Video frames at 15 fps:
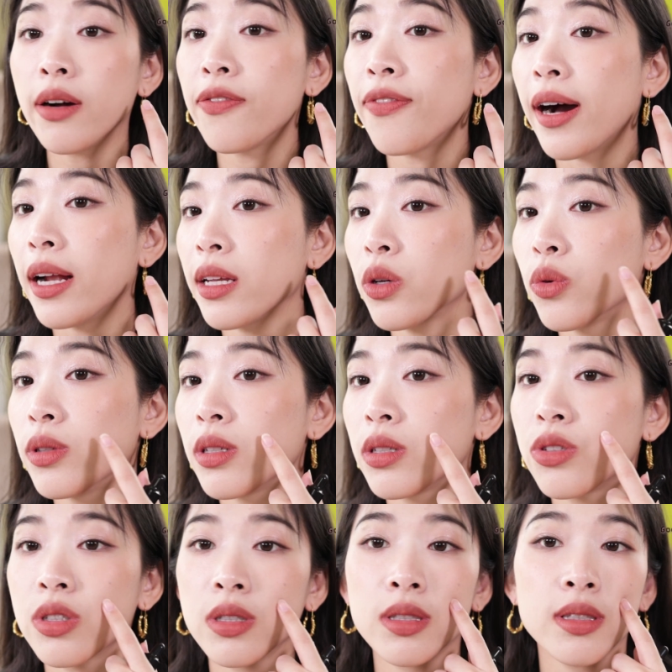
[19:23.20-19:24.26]
然后法令纹的
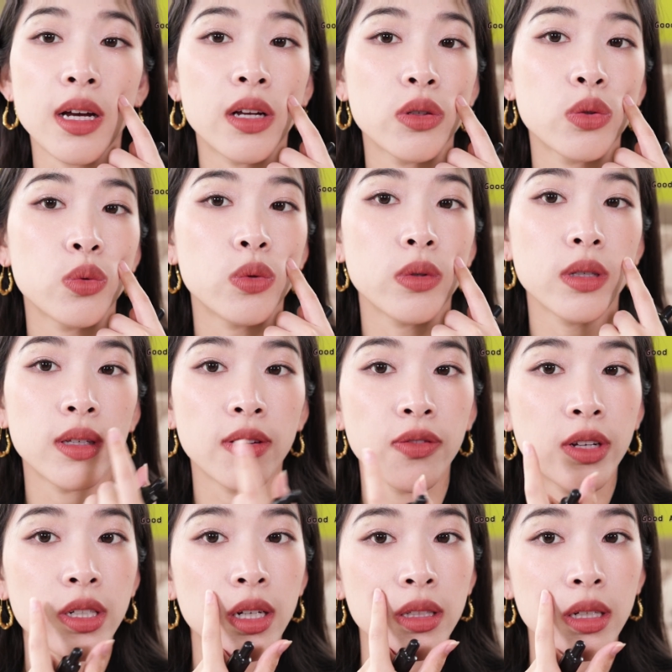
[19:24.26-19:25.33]
遮瑕度也
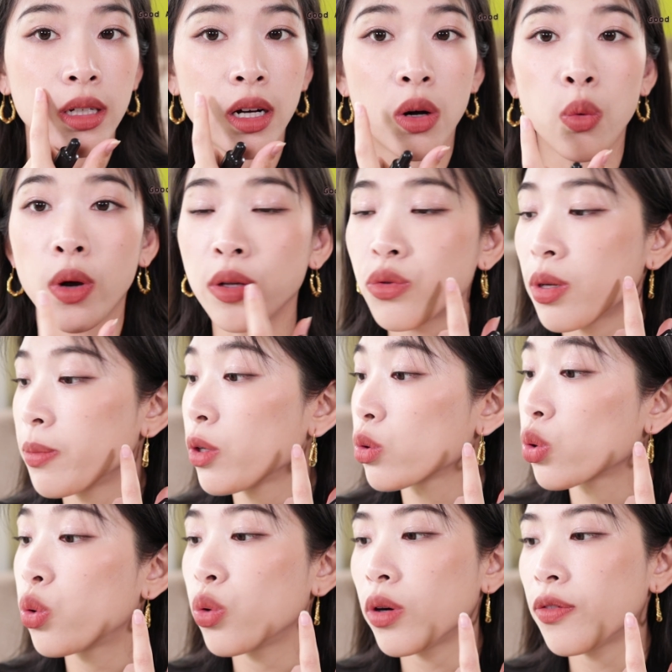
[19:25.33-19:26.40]
非常的高，完全没有
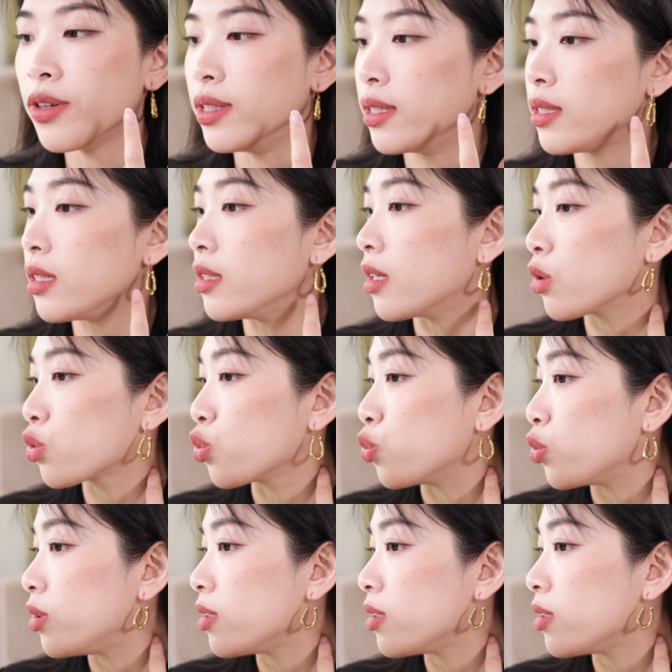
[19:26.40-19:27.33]
脱粉的现象出